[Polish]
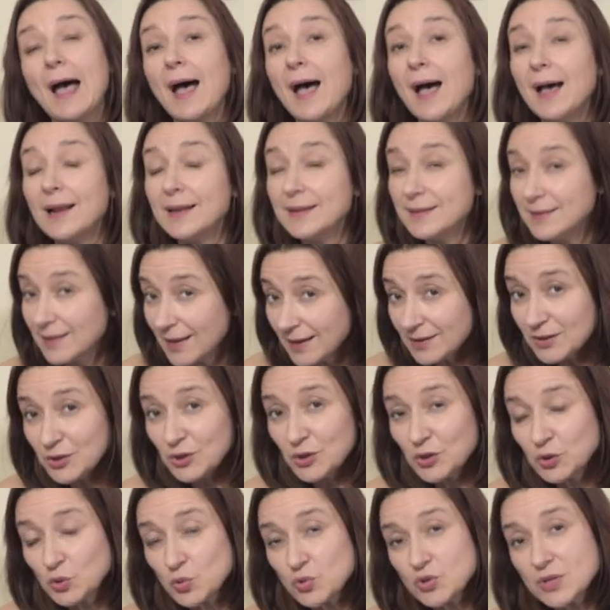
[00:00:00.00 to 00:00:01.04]
ale dla
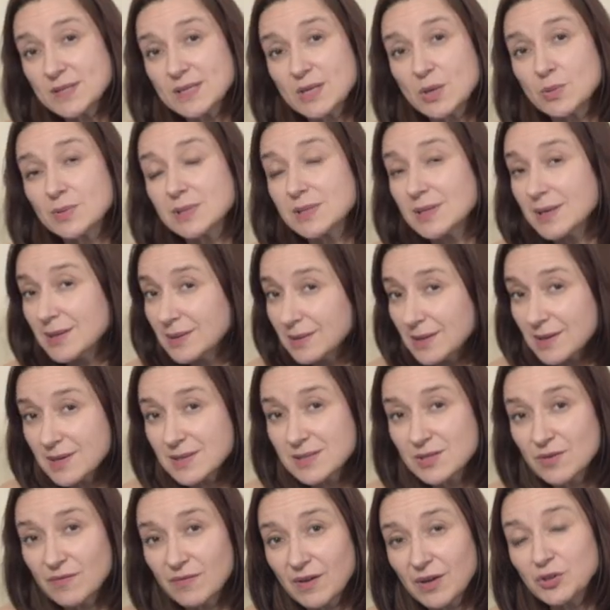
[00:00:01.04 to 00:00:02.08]
tych, którzy są
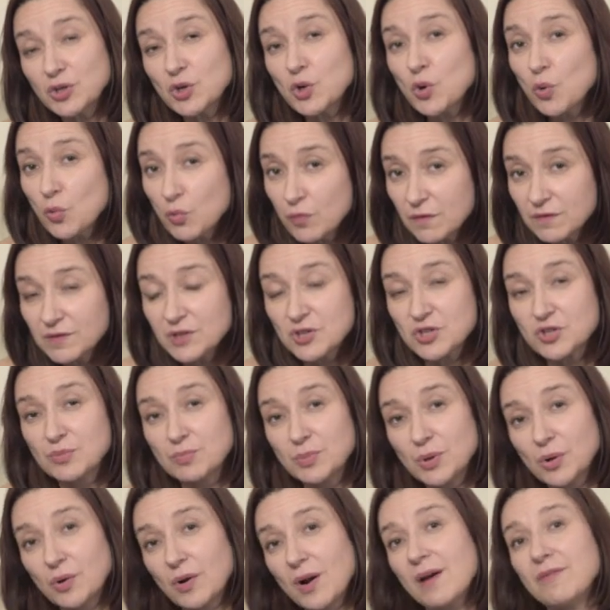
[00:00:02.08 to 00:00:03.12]
zainteresowani
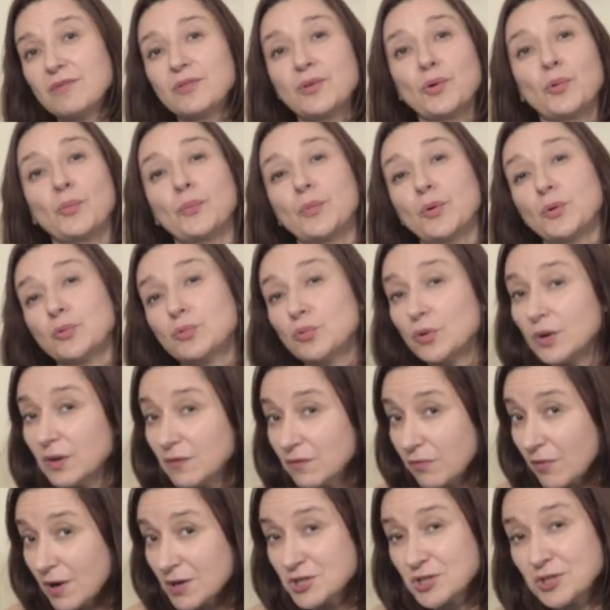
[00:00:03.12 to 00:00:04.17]
również biografią, o
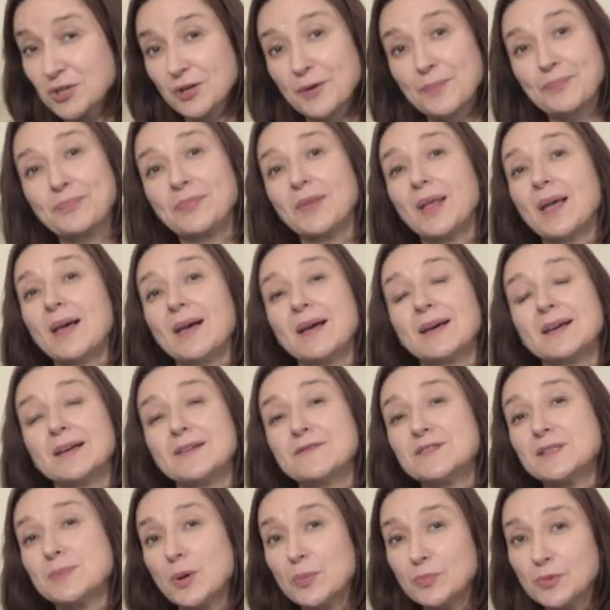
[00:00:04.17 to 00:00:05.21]
której właśnie
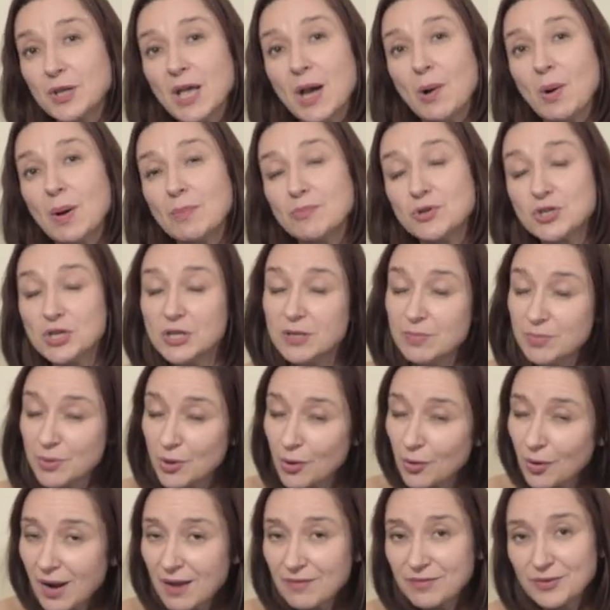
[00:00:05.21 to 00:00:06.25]
e, wspomniałam, czyli
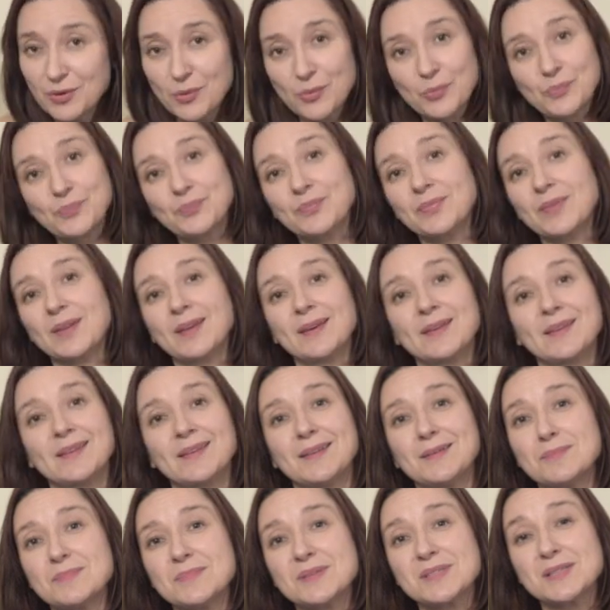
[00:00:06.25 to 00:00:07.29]
biografią
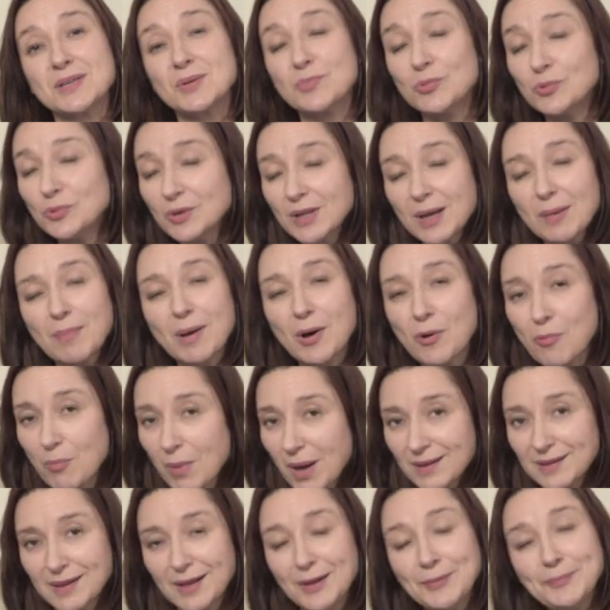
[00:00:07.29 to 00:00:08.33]
e, Zygmunta
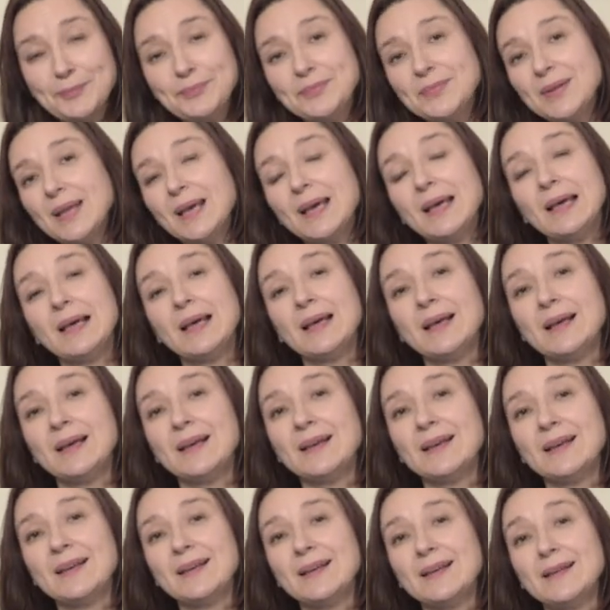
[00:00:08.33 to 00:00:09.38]
Baumana,
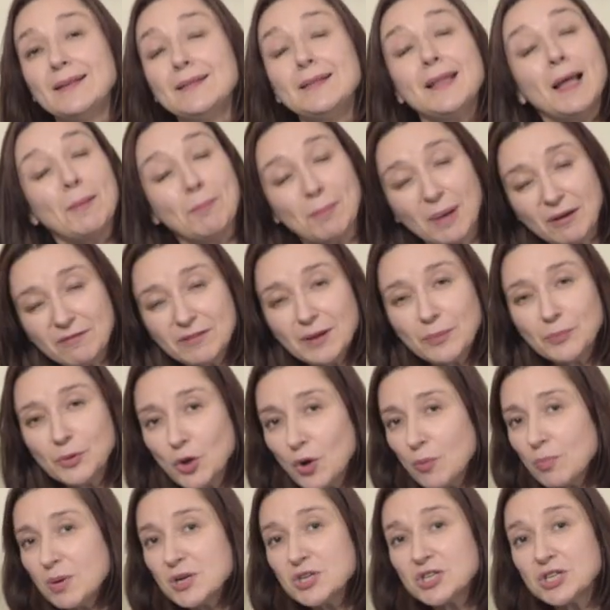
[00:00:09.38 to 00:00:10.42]
e, namawiam
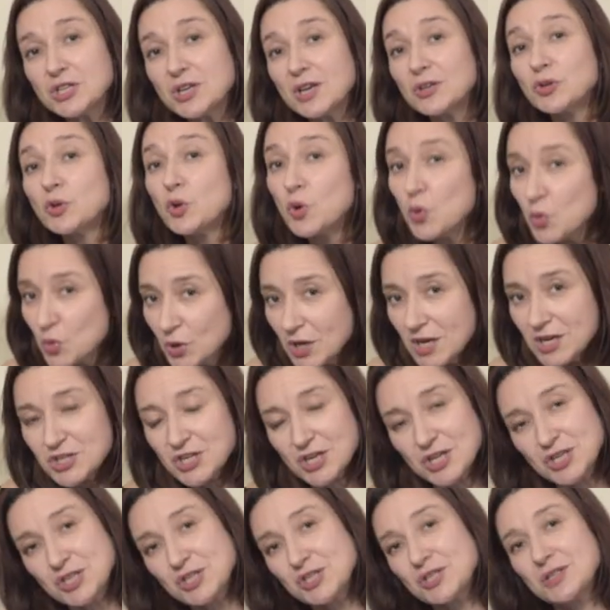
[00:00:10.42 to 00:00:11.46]
do obejrzenia drugiej
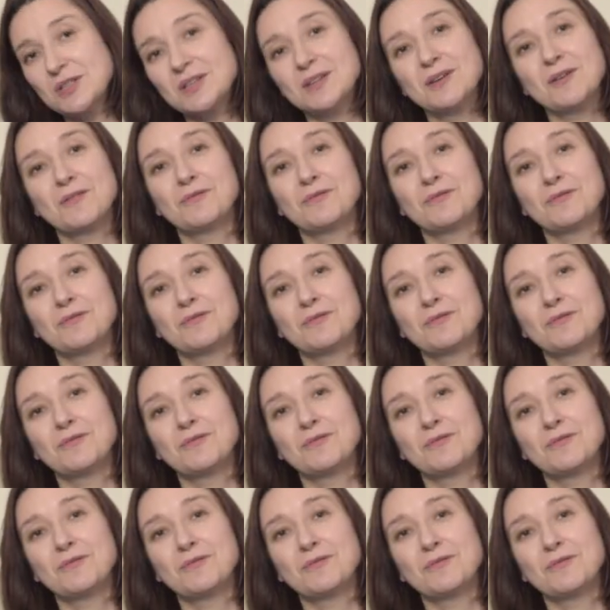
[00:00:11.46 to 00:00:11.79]
części tego